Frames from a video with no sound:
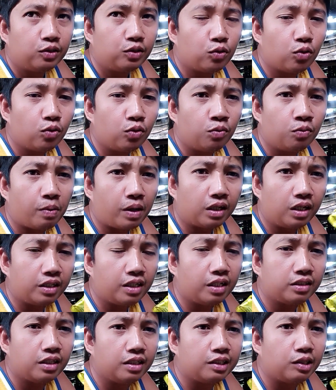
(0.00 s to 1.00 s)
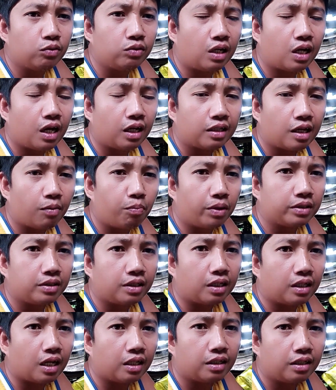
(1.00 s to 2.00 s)
Yung pagiging sisiw nila, dapat
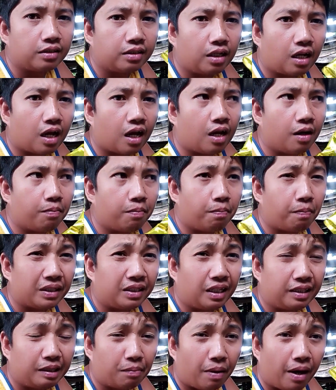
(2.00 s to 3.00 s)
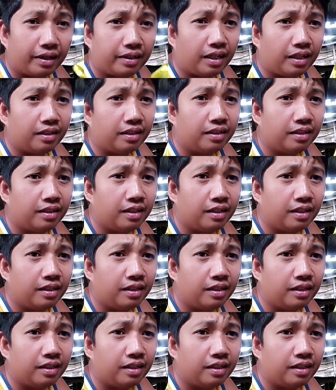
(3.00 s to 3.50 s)
dyan natin sila patitibayin.